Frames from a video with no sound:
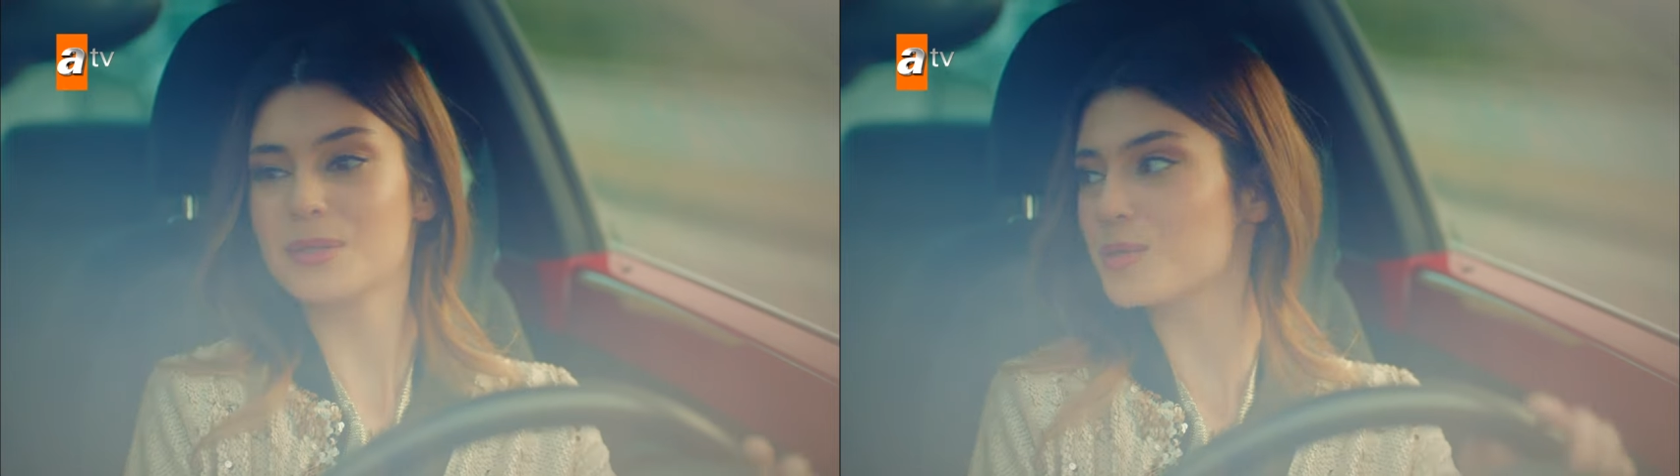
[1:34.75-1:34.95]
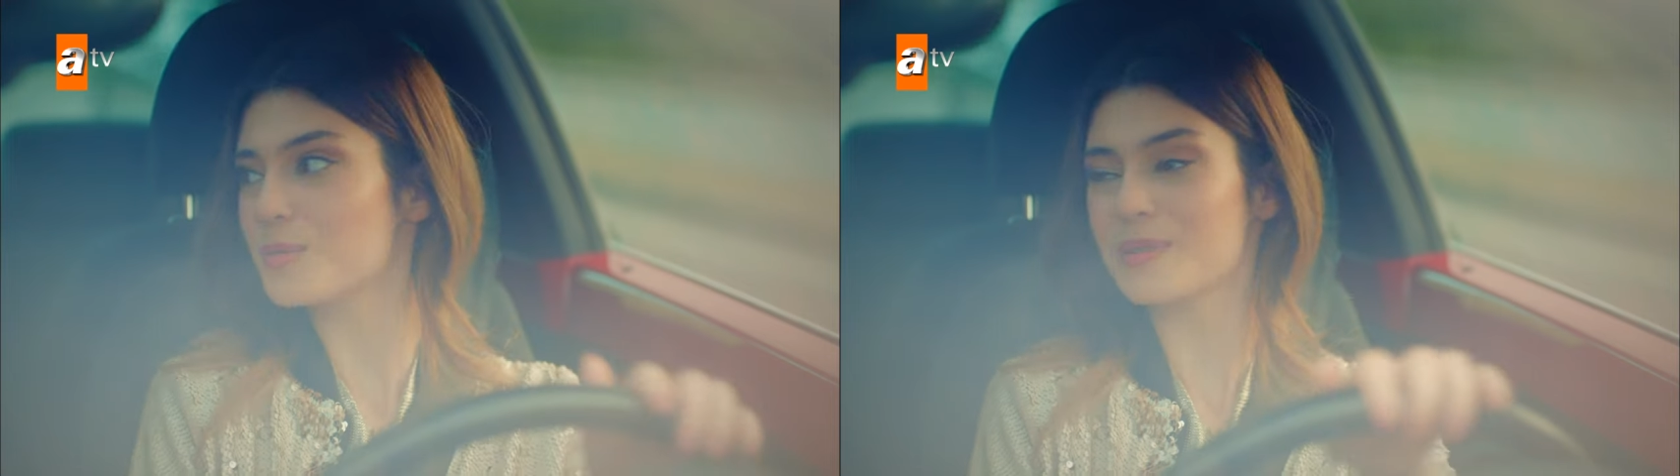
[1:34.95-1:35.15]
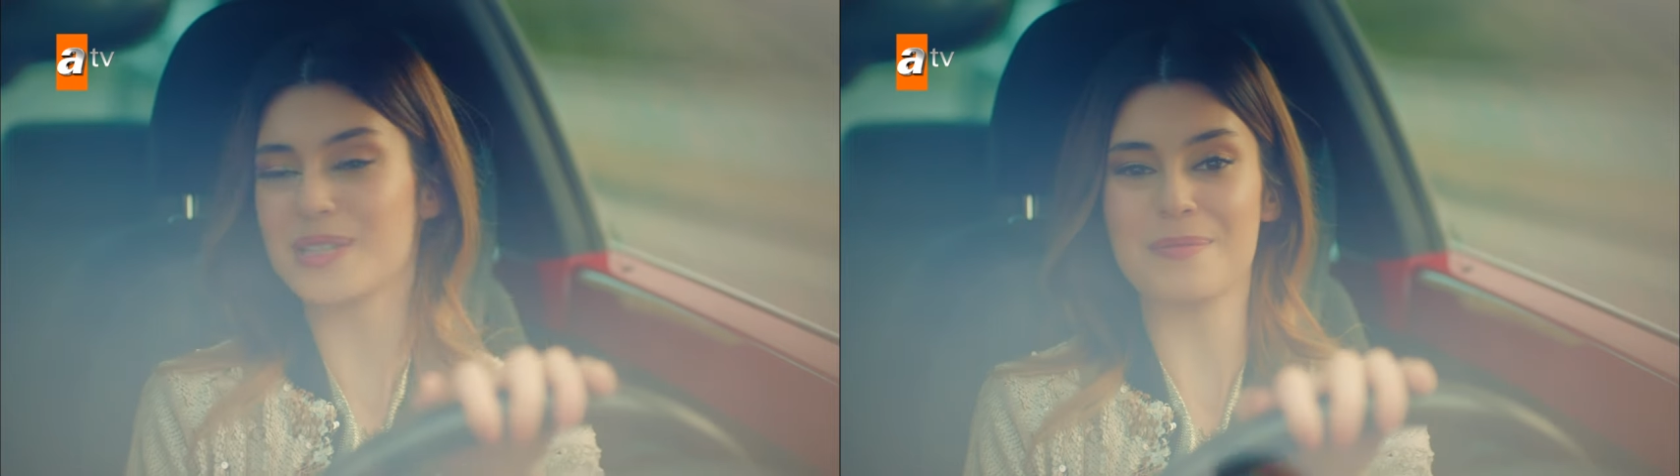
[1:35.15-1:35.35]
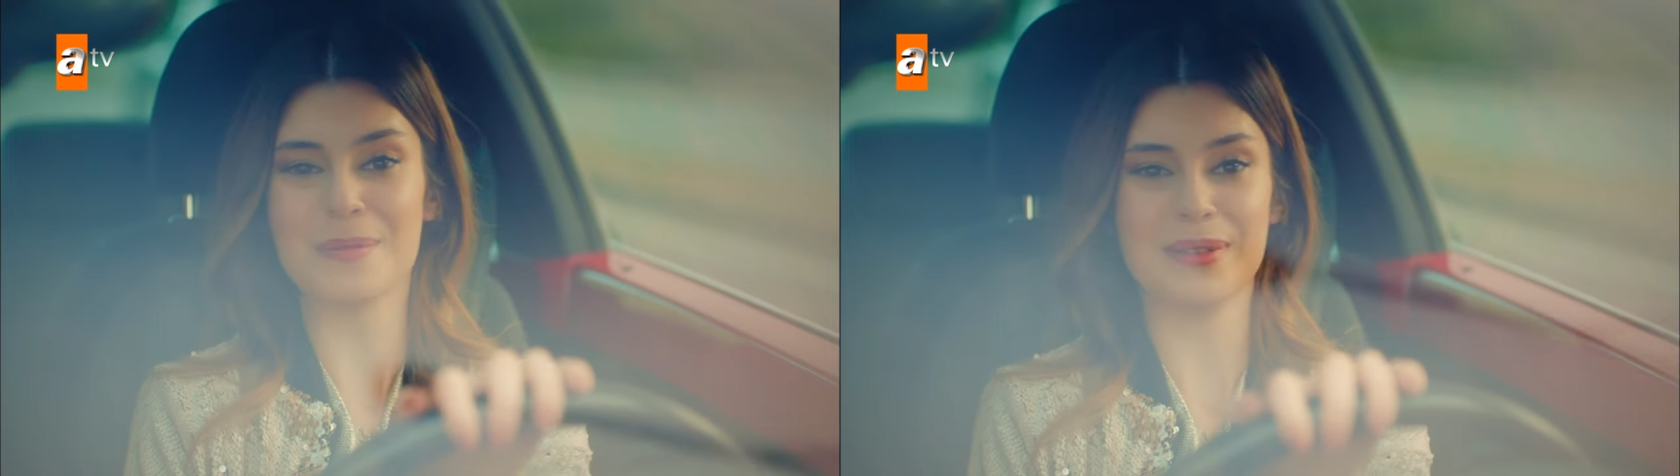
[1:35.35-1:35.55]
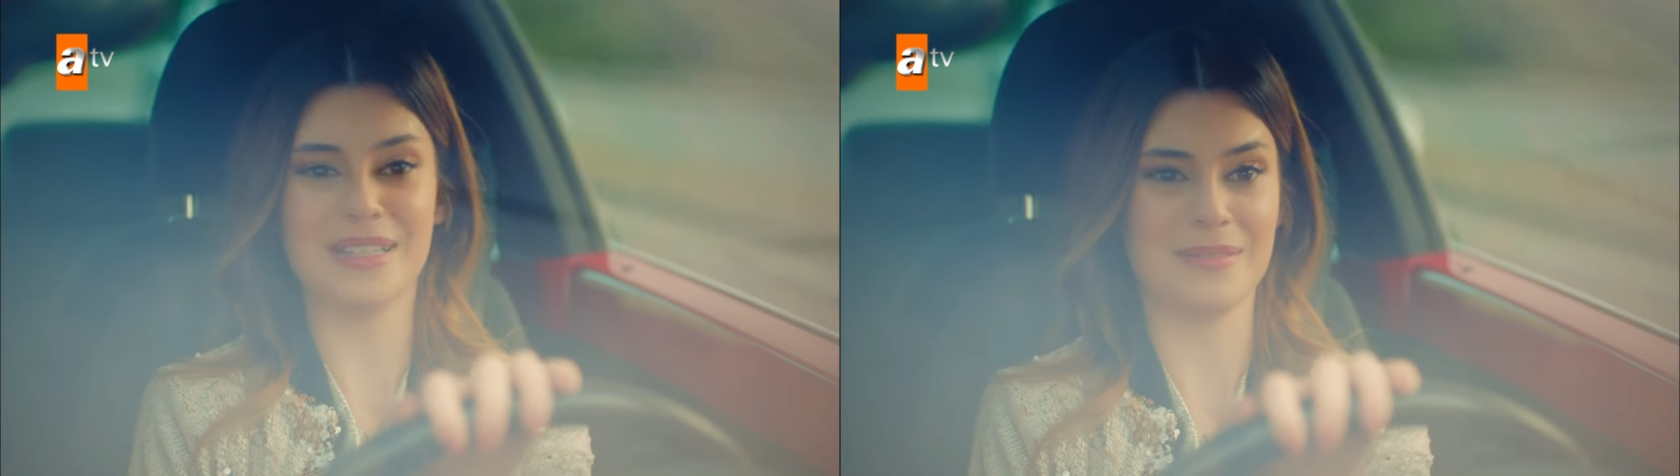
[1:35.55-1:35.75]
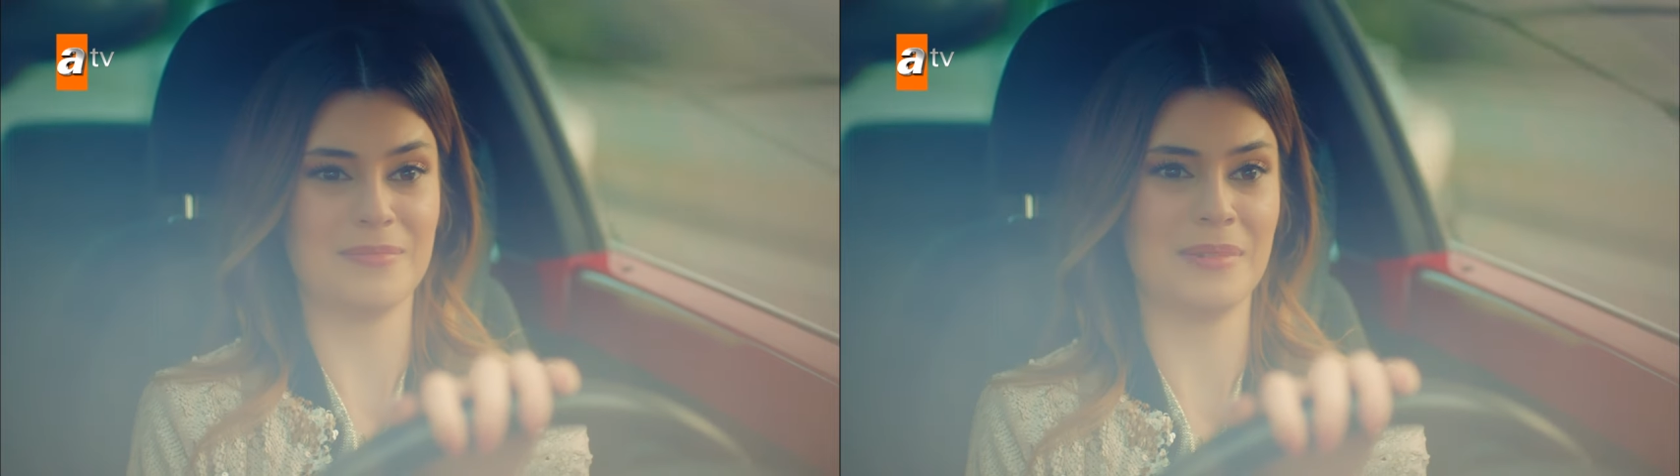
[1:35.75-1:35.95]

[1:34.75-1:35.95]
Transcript: bir sürpriz yapabilirim.